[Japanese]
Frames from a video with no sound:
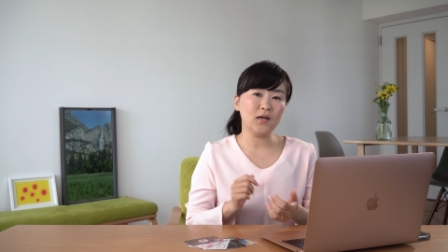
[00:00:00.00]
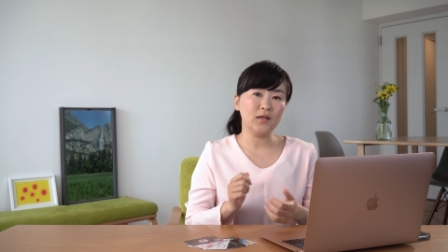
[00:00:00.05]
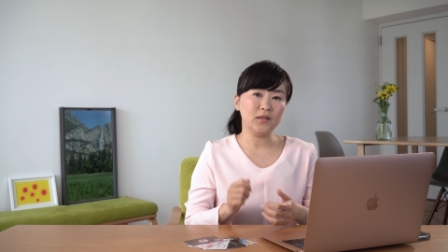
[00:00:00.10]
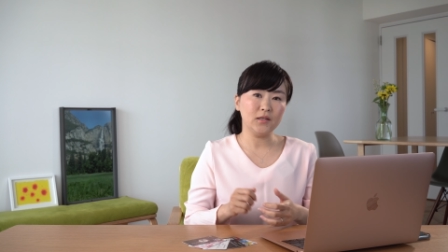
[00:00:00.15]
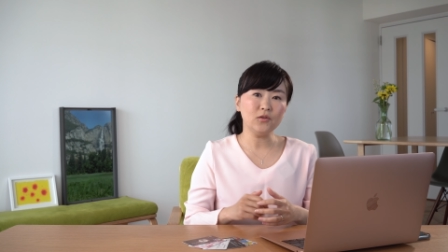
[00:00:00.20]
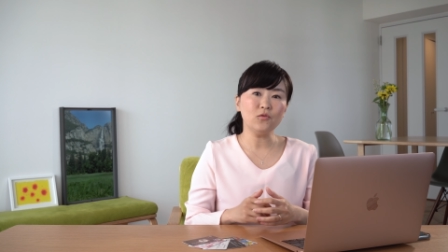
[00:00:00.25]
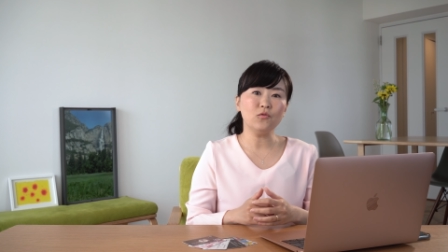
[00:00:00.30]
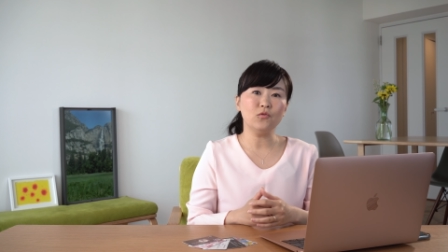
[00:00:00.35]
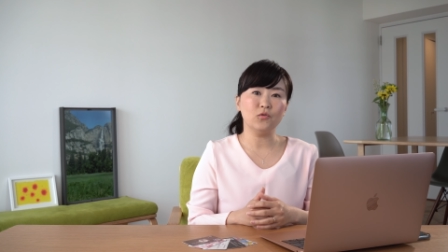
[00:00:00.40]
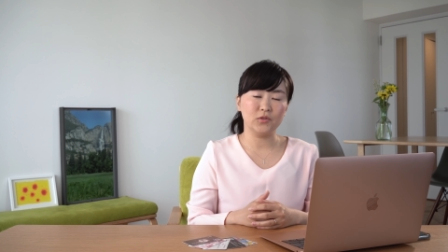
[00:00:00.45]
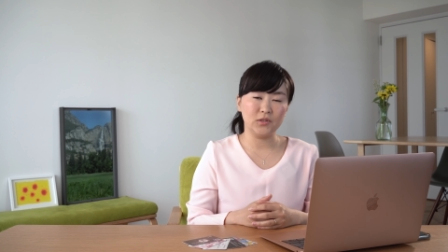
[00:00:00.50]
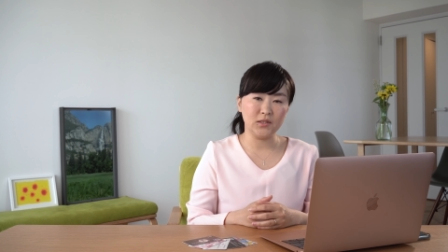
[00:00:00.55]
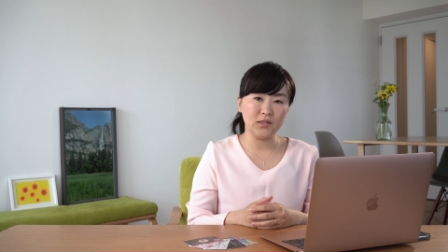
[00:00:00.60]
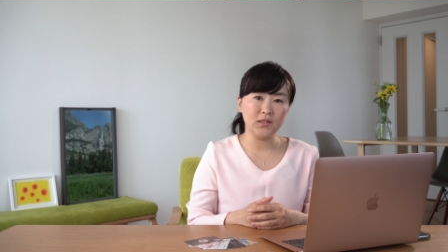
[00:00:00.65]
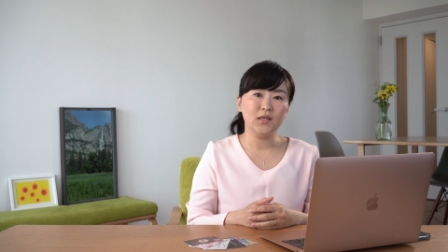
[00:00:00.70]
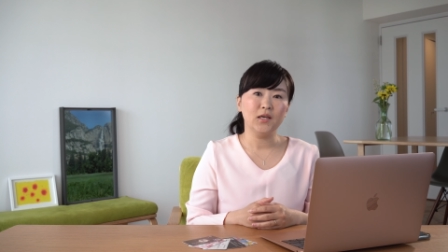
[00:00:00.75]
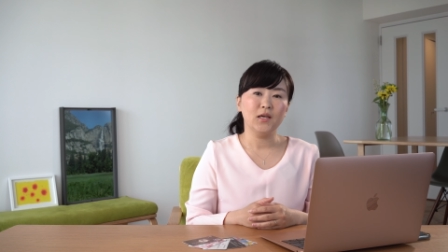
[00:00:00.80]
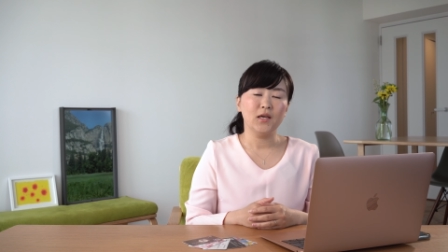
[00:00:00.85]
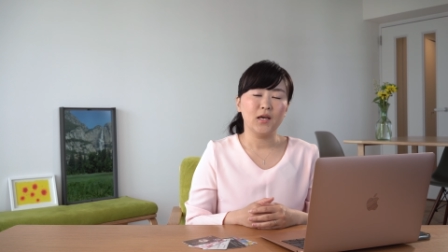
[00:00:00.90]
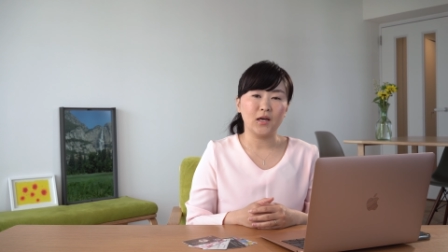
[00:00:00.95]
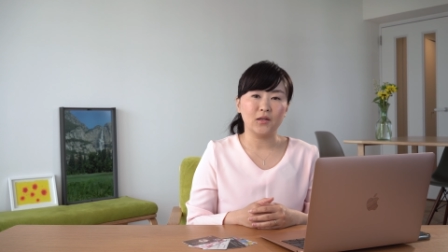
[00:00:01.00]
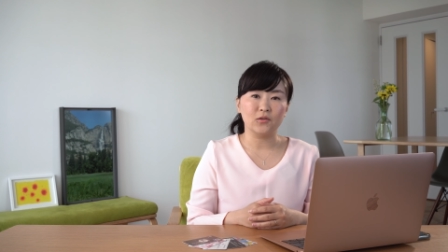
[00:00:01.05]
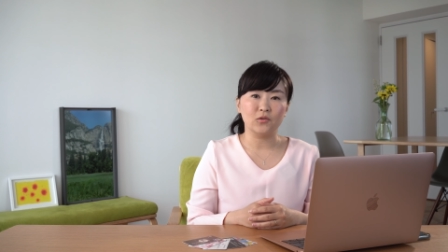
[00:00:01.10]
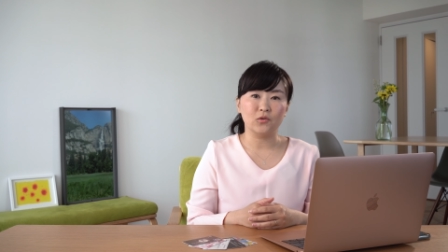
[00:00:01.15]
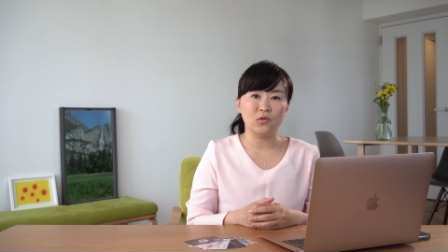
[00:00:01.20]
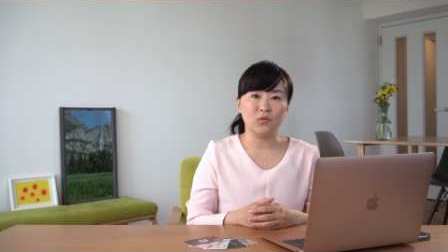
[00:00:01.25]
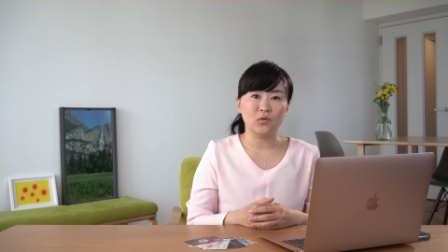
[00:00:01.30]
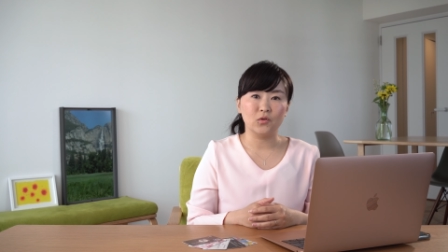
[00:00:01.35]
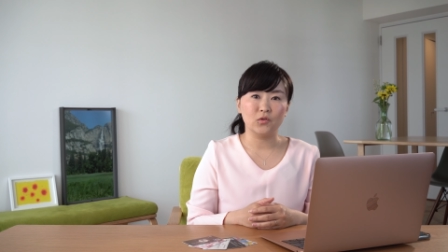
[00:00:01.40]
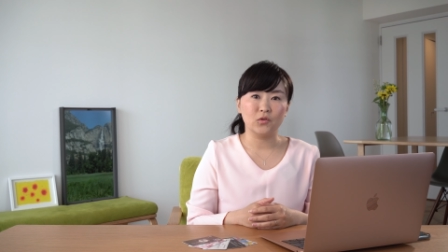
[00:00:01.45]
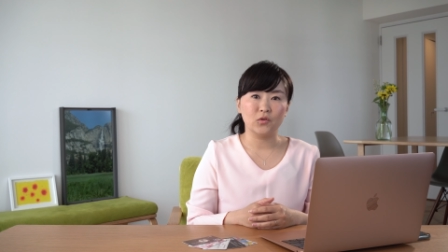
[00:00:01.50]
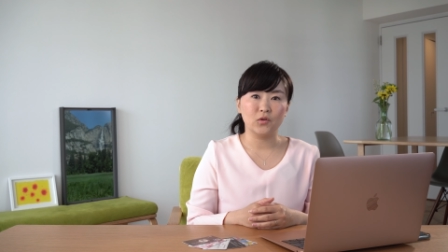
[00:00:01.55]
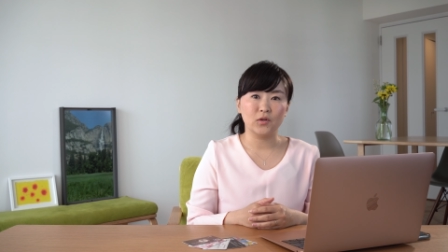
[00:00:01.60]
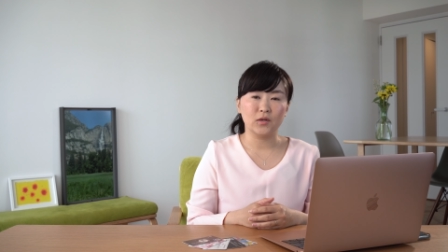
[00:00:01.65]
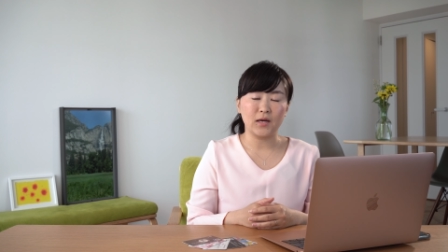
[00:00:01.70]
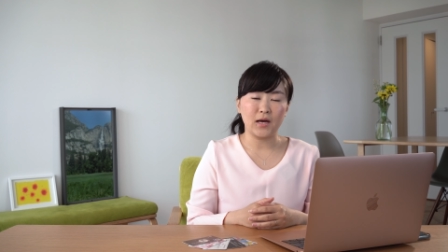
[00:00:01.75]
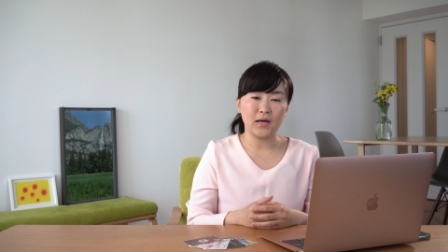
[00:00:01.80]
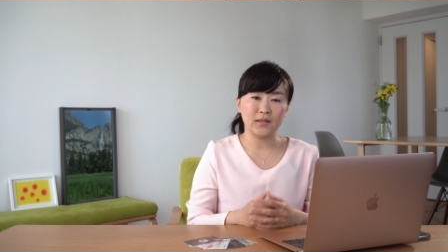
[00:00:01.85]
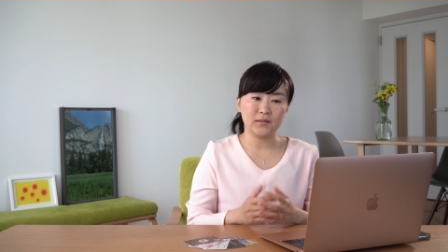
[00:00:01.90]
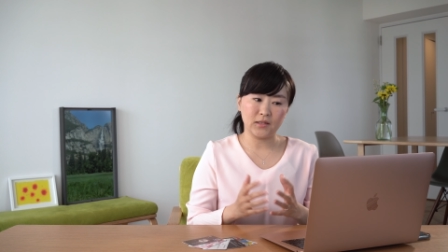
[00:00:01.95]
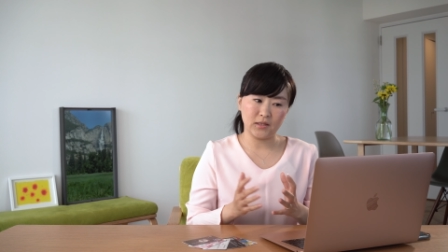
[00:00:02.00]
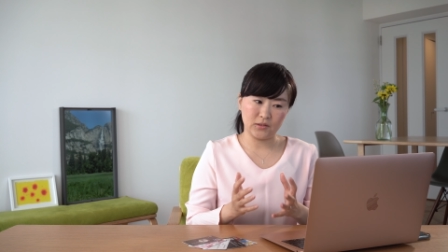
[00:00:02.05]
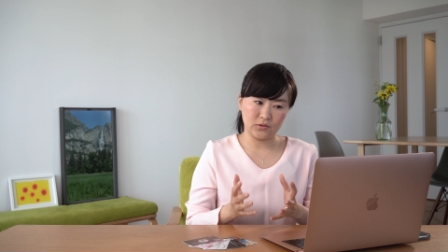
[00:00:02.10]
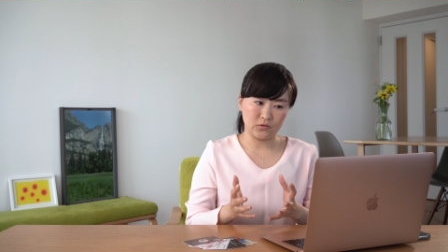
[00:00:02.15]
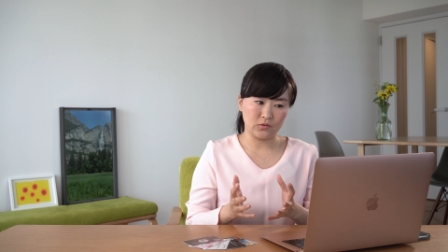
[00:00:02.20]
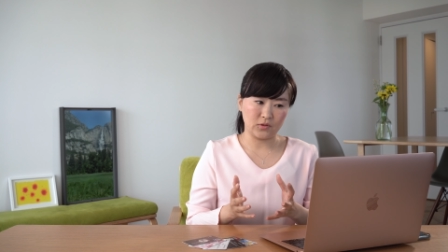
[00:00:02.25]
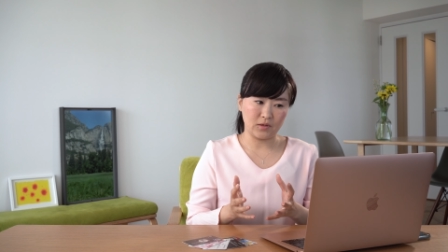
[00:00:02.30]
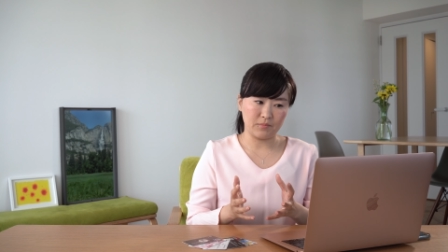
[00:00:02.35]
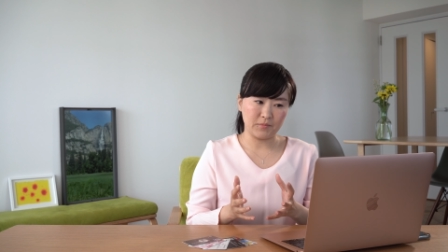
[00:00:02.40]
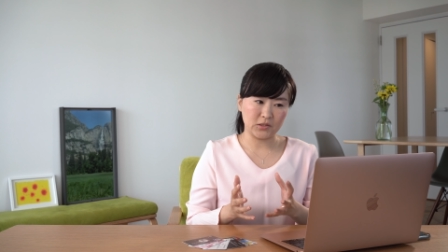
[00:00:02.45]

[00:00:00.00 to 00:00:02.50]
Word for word: 日以降にあの案内というか、